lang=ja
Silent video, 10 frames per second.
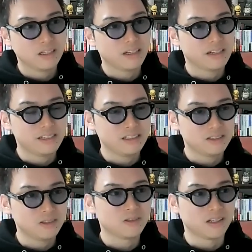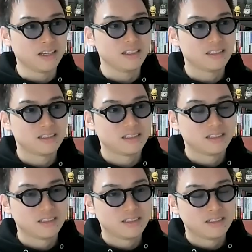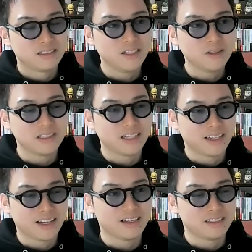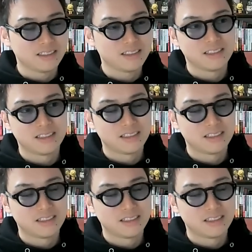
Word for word: だから気にすることはない。ゼロにはならないし、